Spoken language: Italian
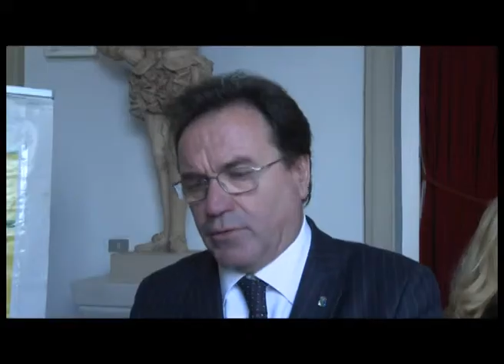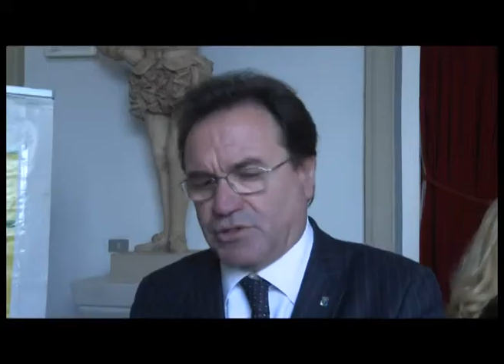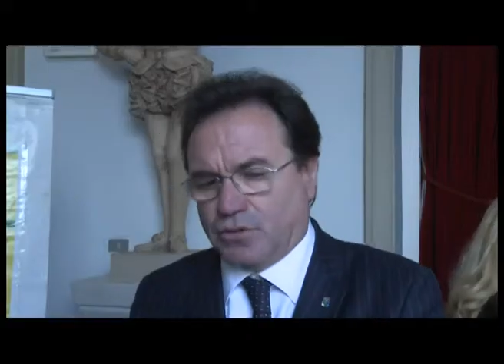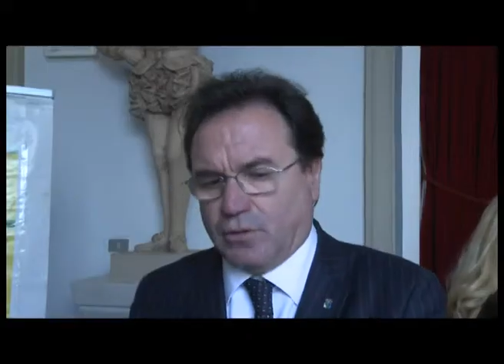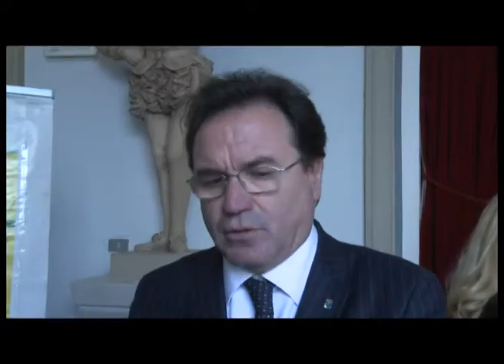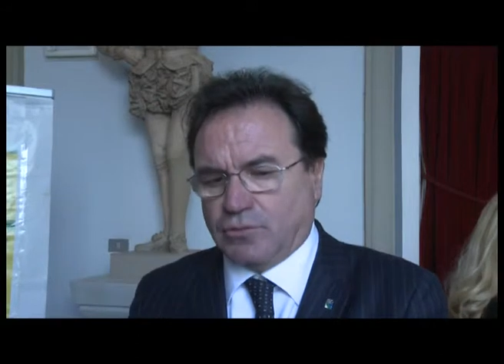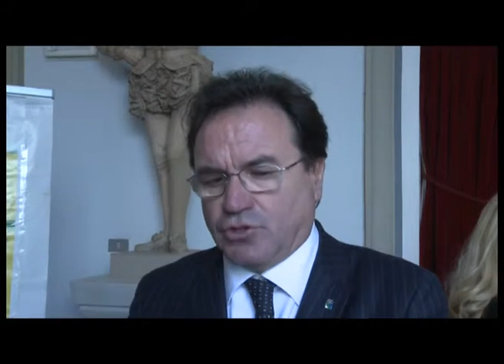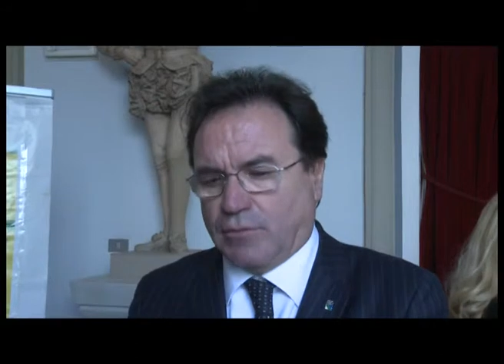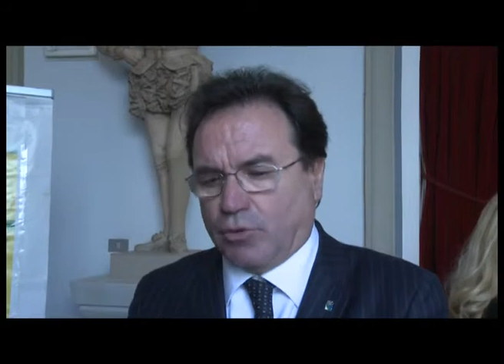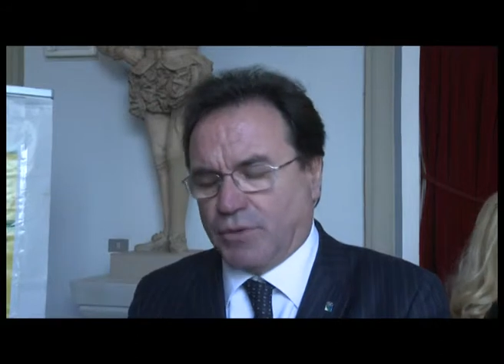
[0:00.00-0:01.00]
questo,
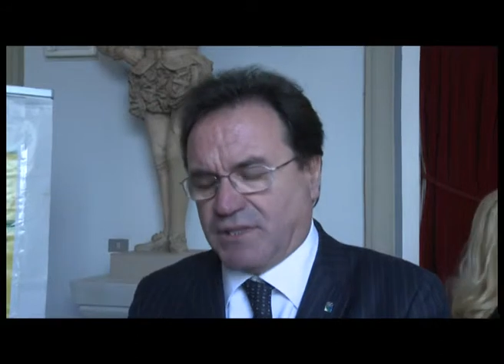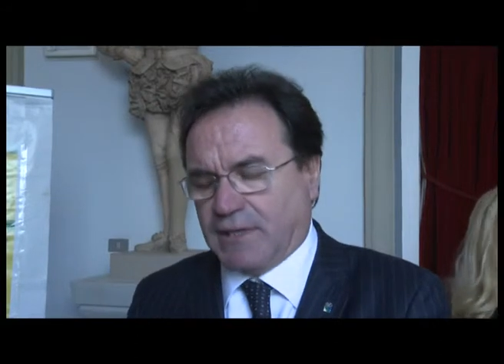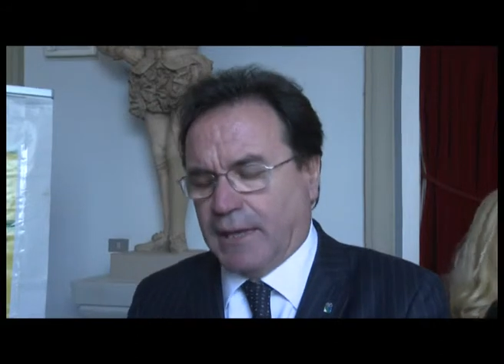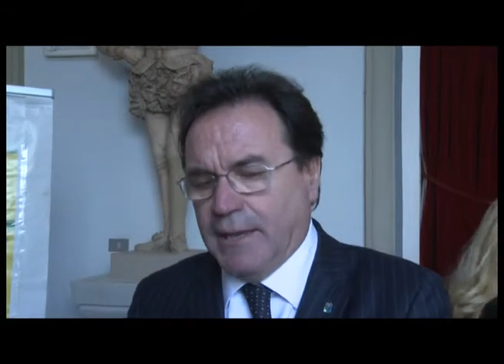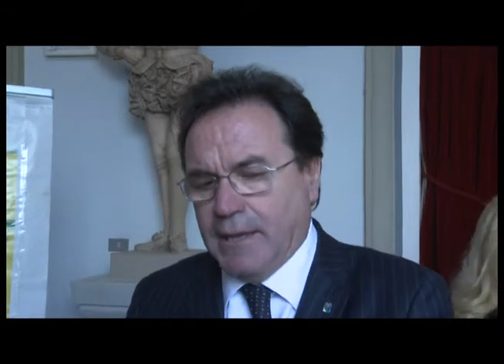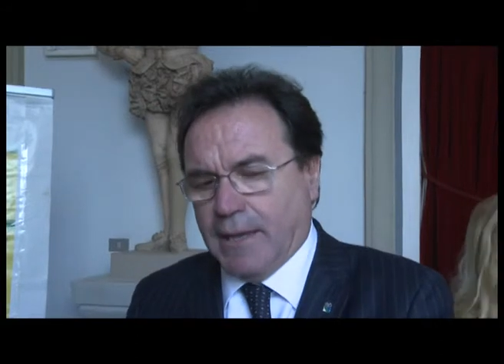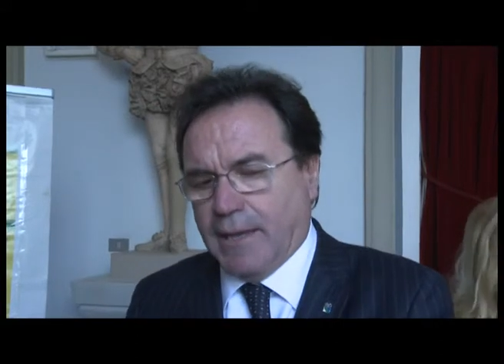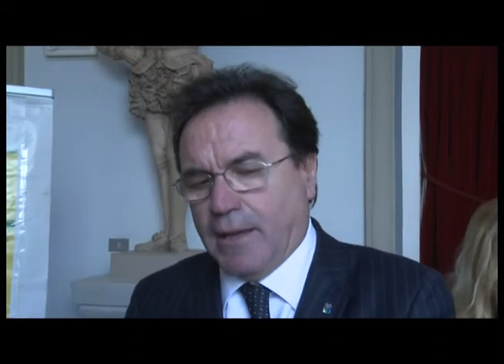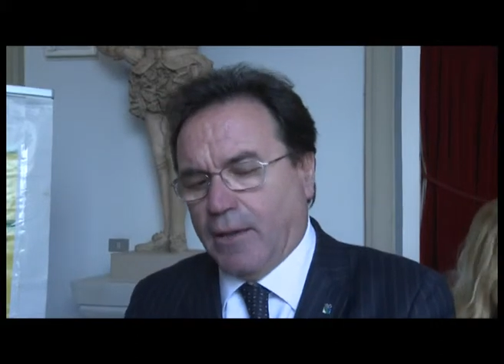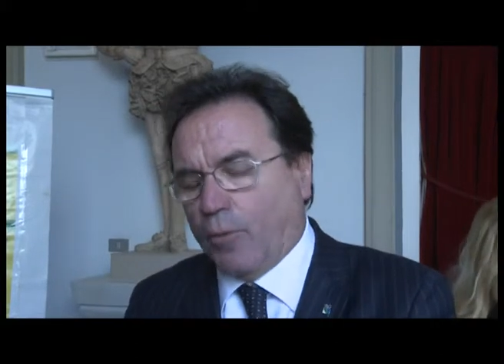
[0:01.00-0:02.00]
diciamo, questa
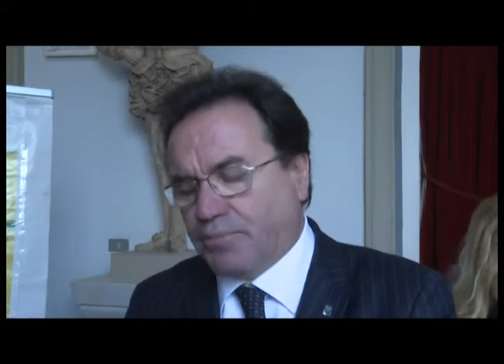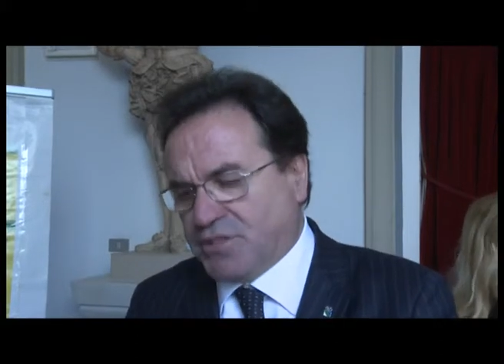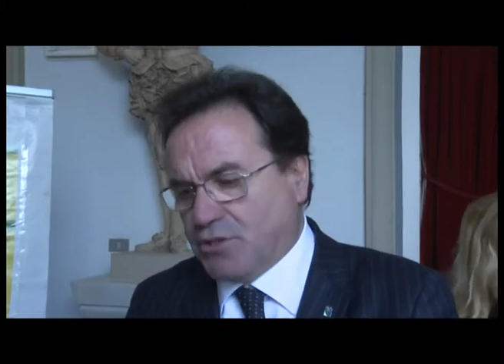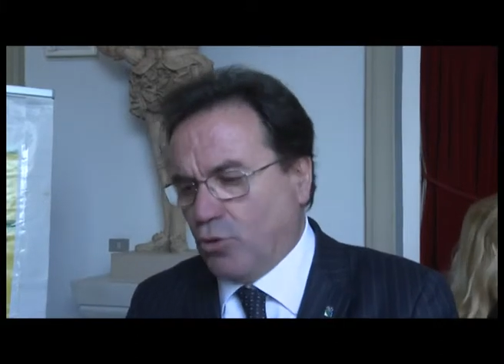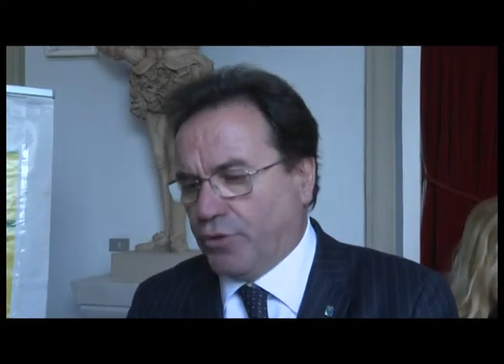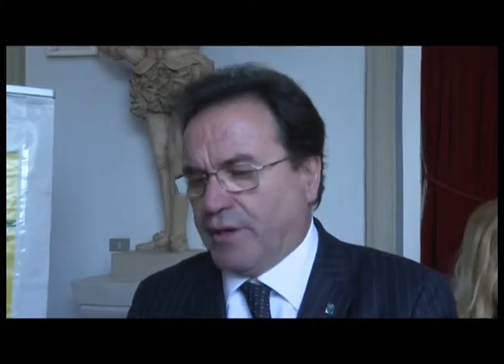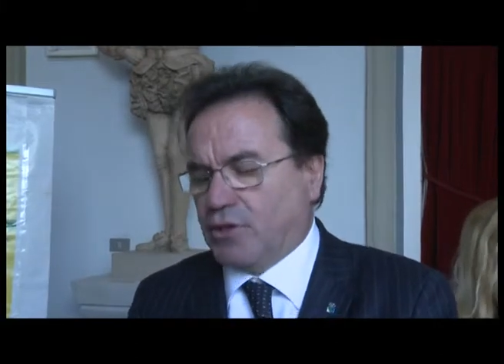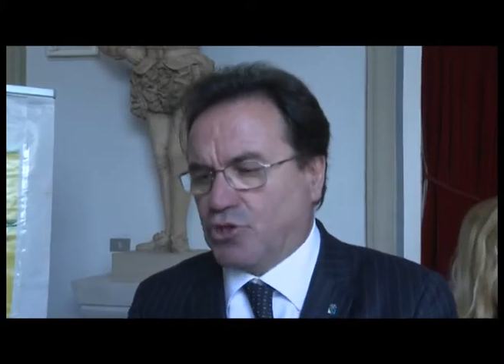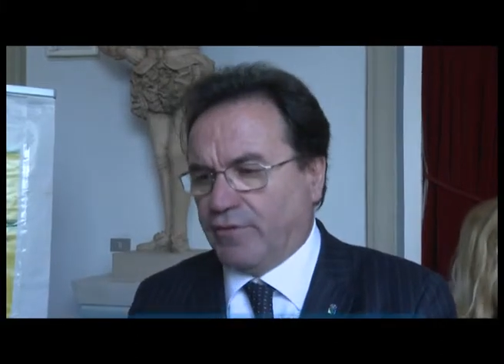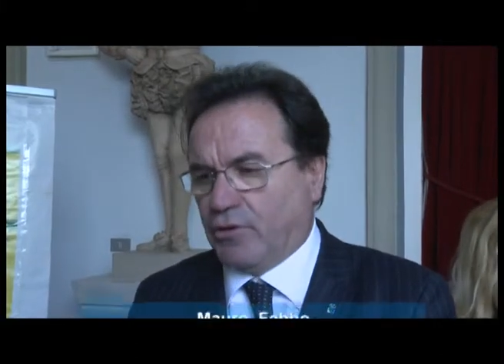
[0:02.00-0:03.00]
eh, opzione
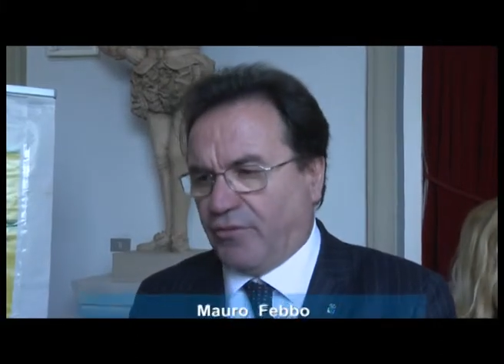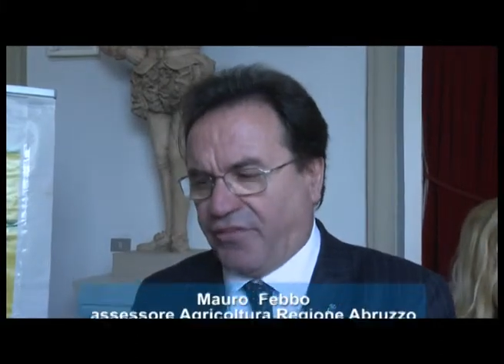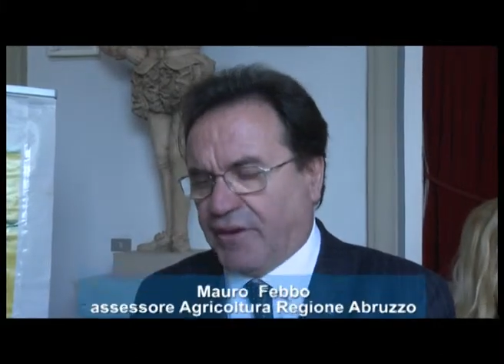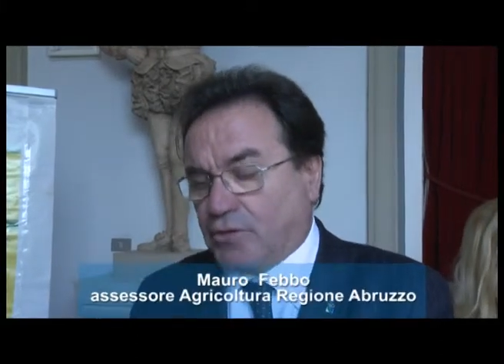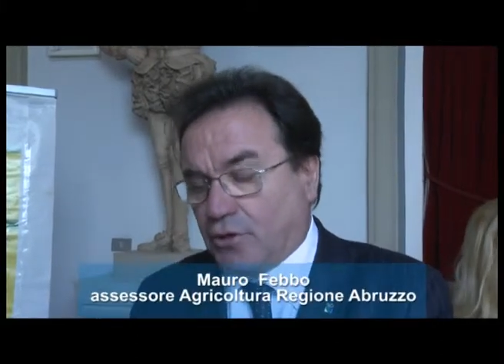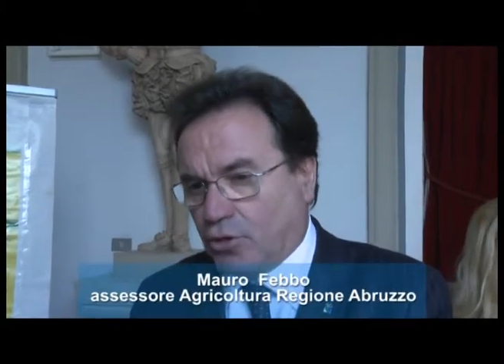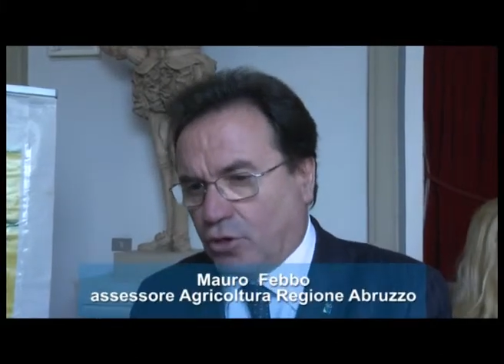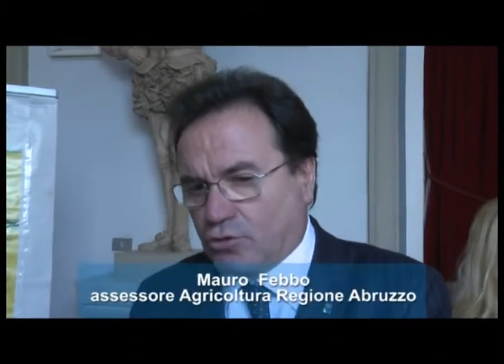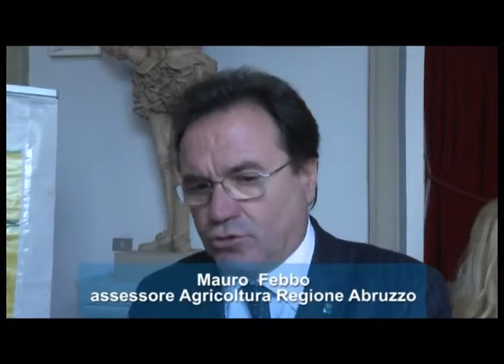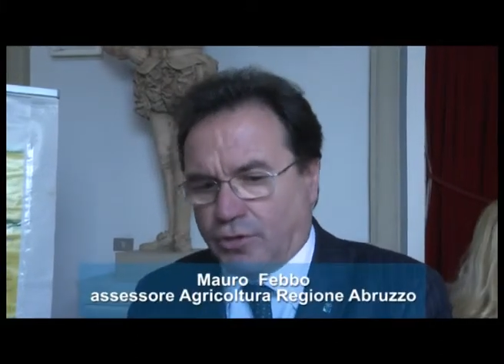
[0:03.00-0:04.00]
che ci viene offerta.
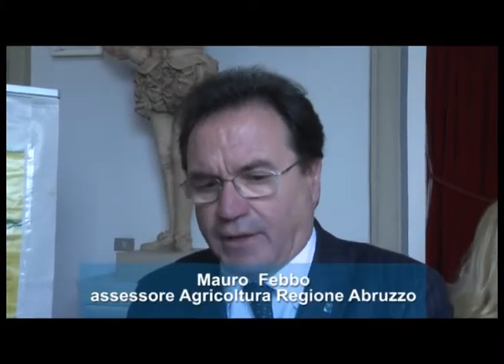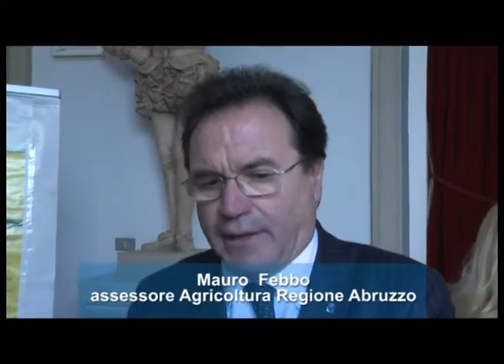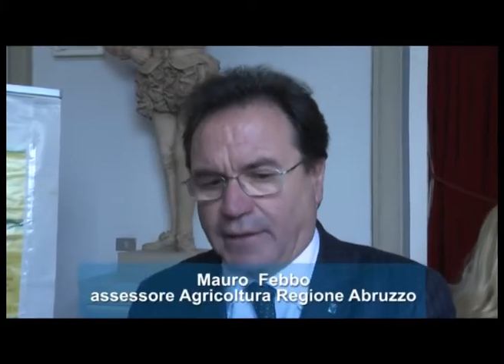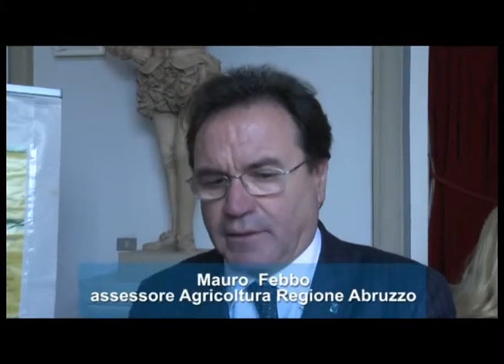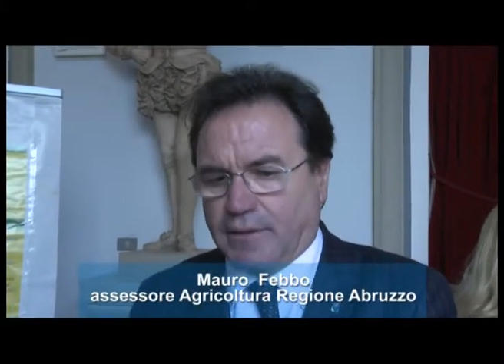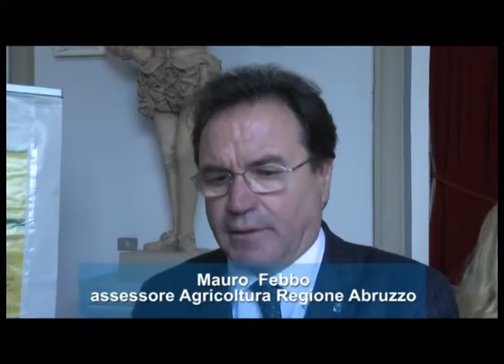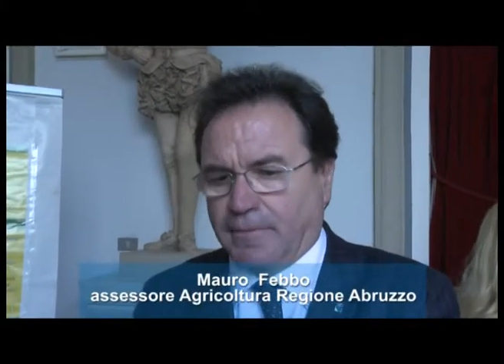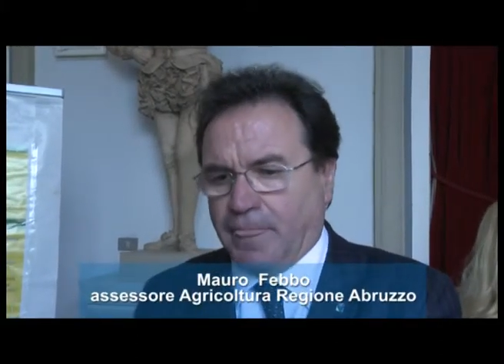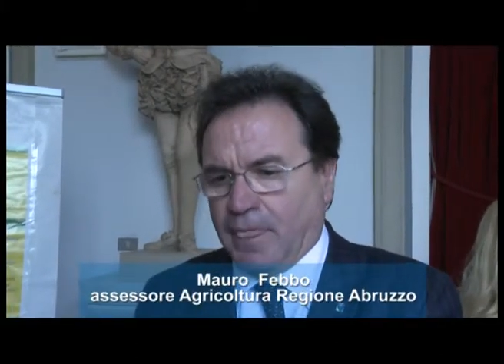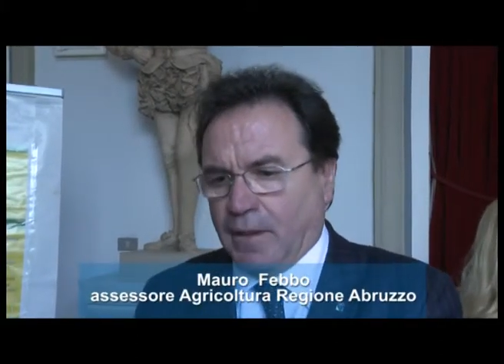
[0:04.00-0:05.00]
Ricordo che eh,